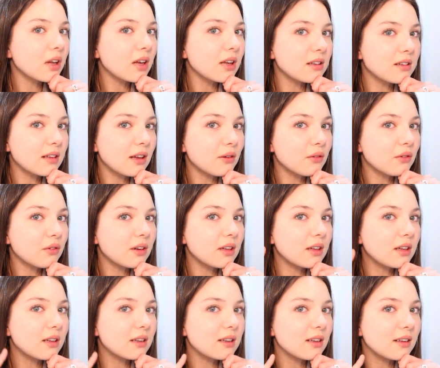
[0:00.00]
Et ça, vous
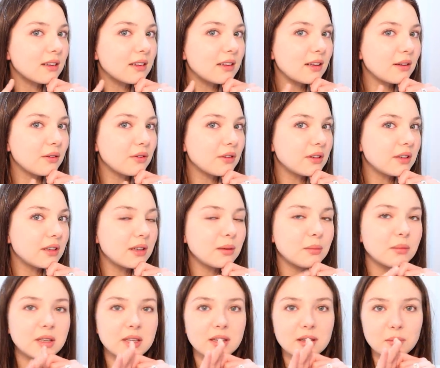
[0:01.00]
voyez, ça définit
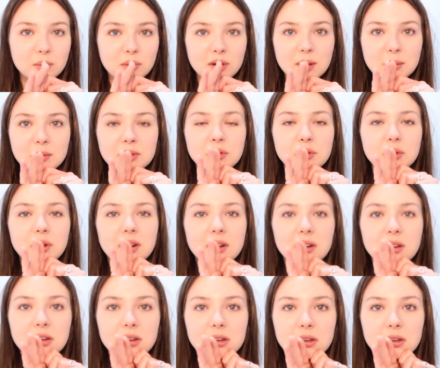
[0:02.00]
immédiatement la mâchoire.